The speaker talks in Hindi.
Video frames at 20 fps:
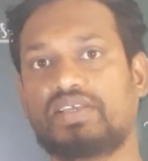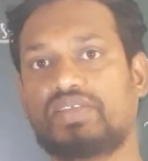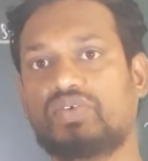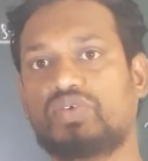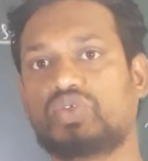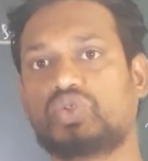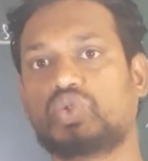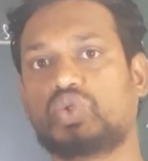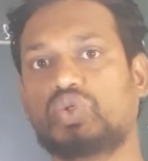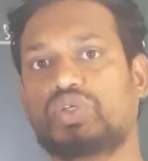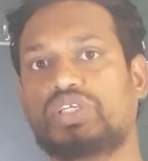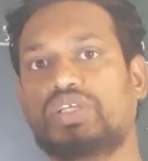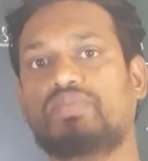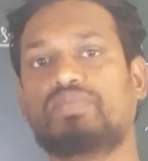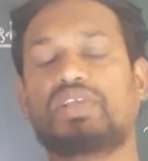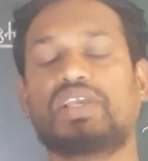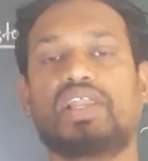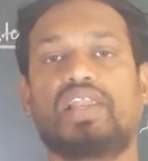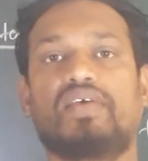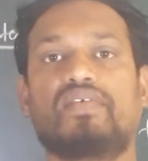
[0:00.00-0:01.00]
कि जो
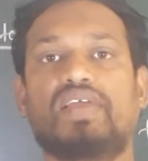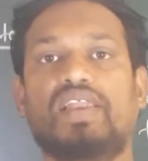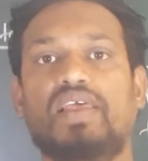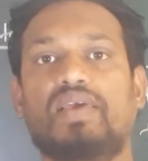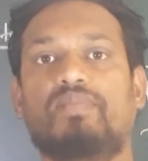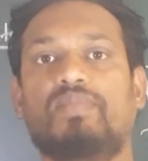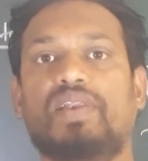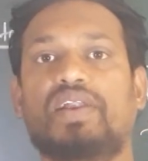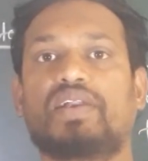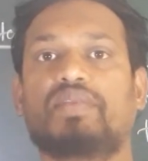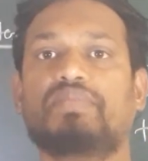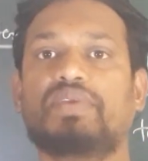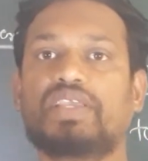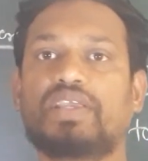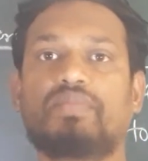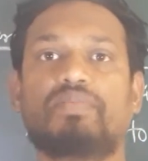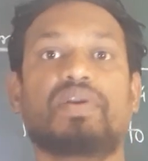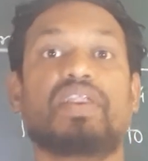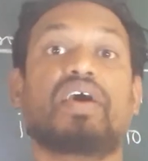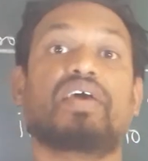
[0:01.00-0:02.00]
सोडियम की लेवल है ब्लड में
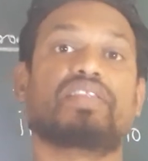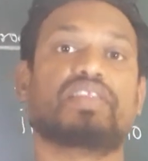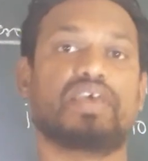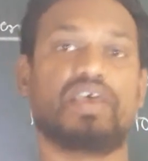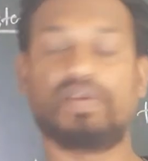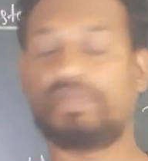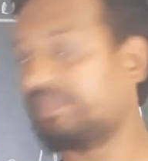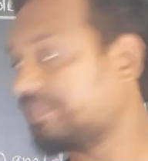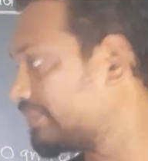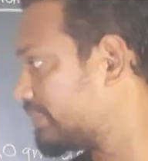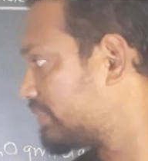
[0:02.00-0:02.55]
ये बढ़ाता है